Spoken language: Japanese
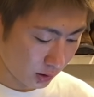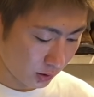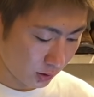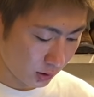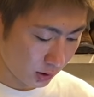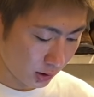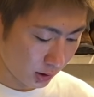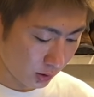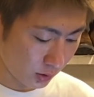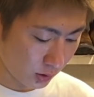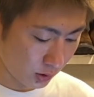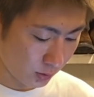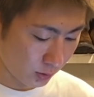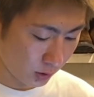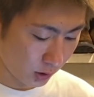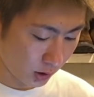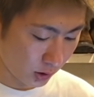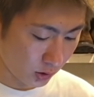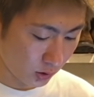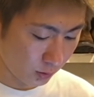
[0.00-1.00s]
10歳の自分の
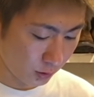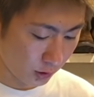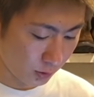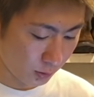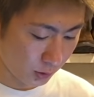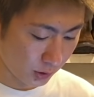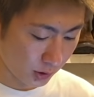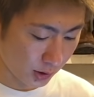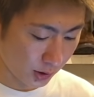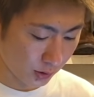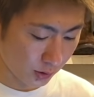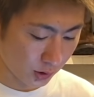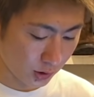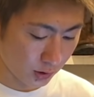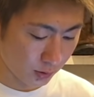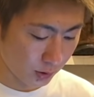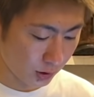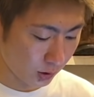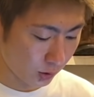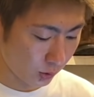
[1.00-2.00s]
誕生日プレゼントで自
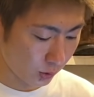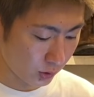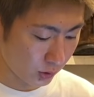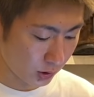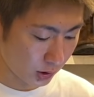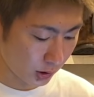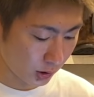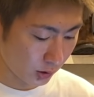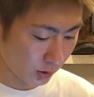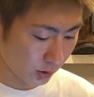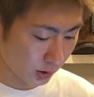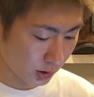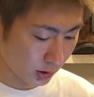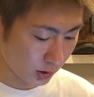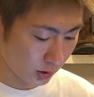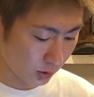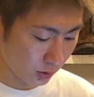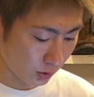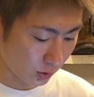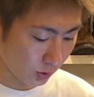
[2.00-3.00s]
分に購入した
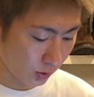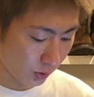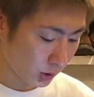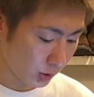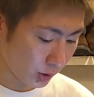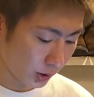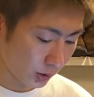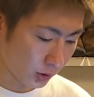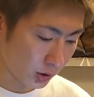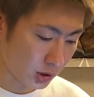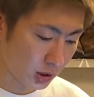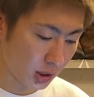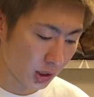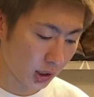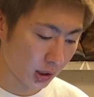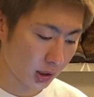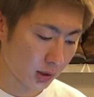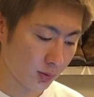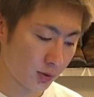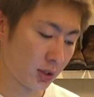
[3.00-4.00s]
9895ようやく1年
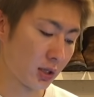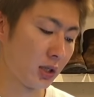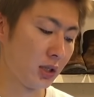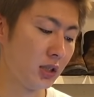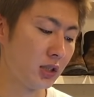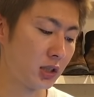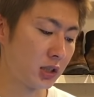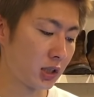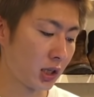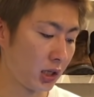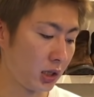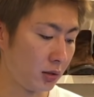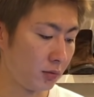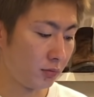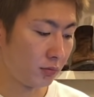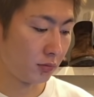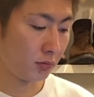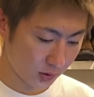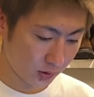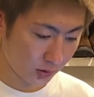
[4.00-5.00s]
が経ちました1歳
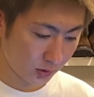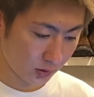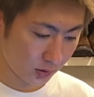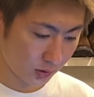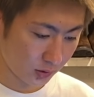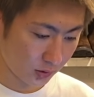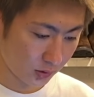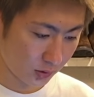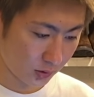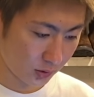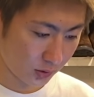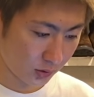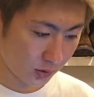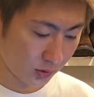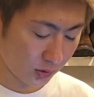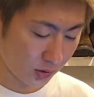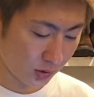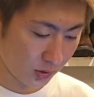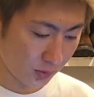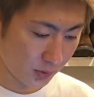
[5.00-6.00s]
いいねこ
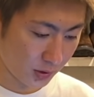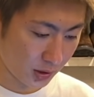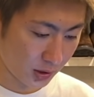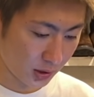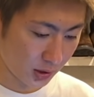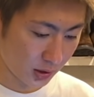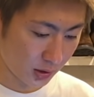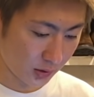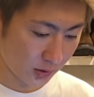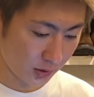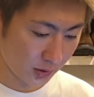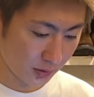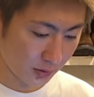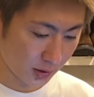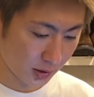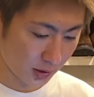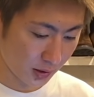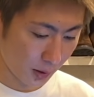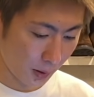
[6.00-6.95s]
の色めっちゃかっこいいわ